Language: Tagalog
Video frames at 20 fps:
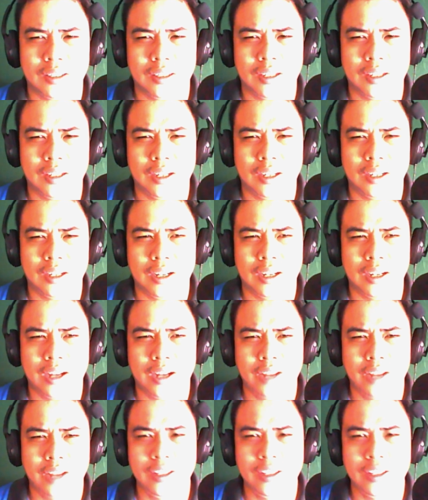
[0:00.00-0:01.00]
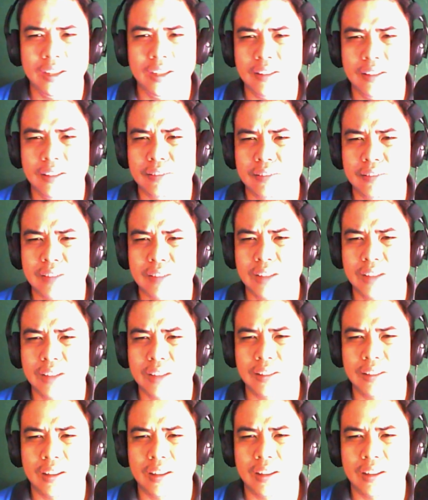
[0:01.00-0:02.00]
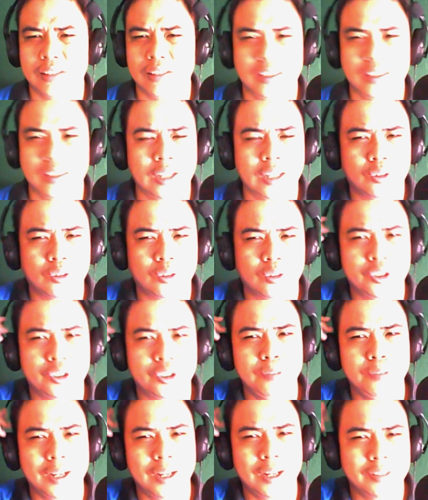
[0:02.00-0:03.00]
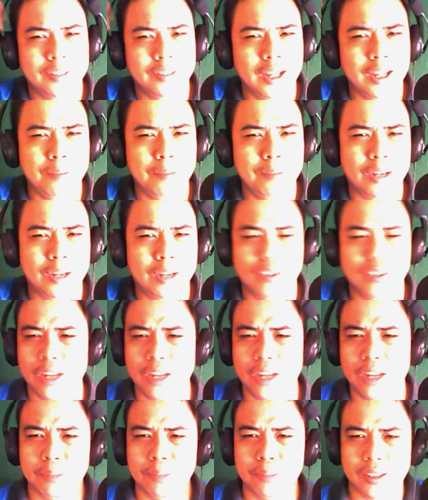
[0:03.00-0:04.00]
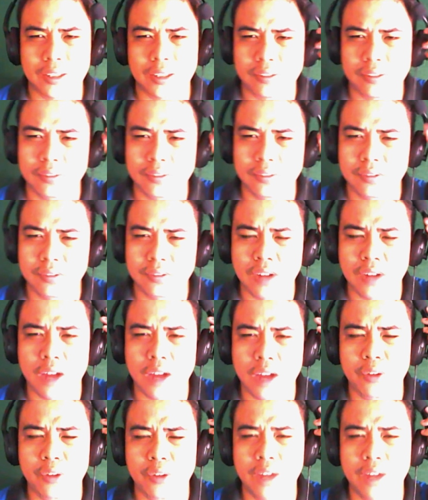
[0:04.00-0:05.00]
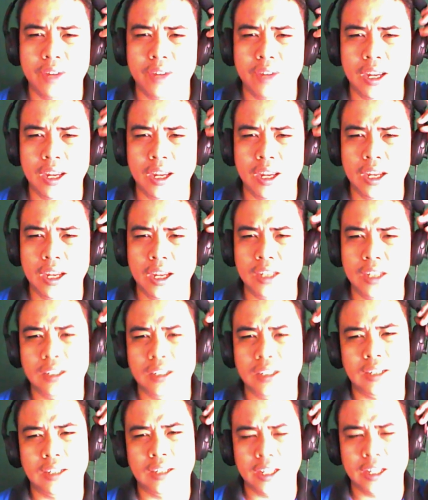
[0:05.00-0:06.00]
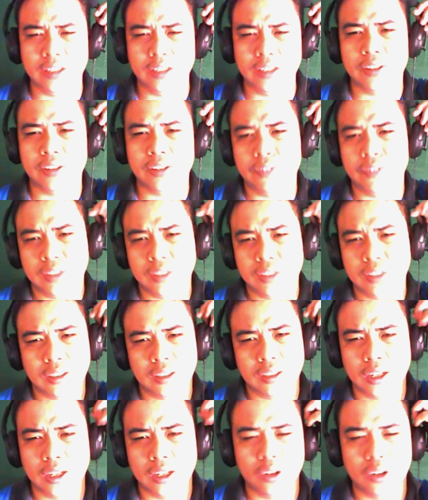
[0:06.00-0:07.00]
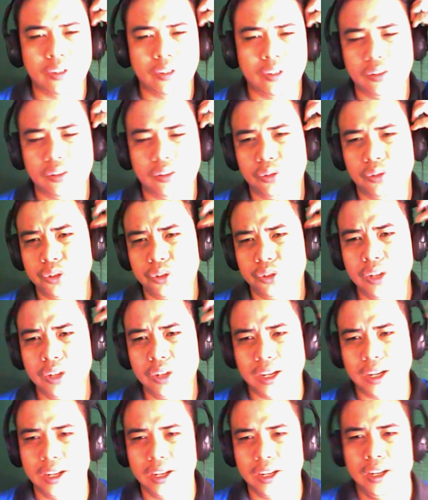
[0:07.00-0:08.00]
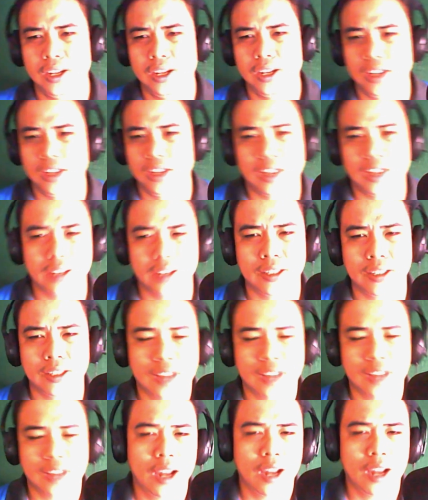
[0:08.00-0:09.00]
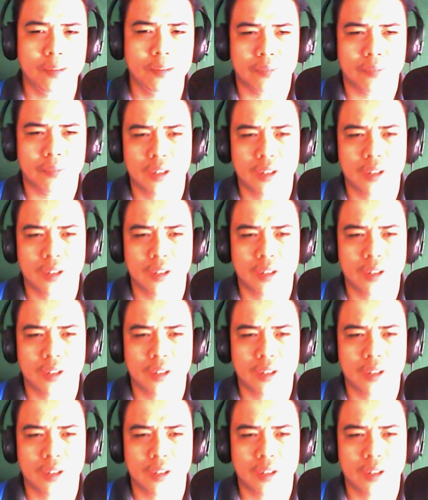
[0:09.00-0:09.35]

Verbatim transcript: Uh, I think it's not a dictatorship dahil kasi nga meron tayong batas nung uh, we have a 1973 constitution eh at that time.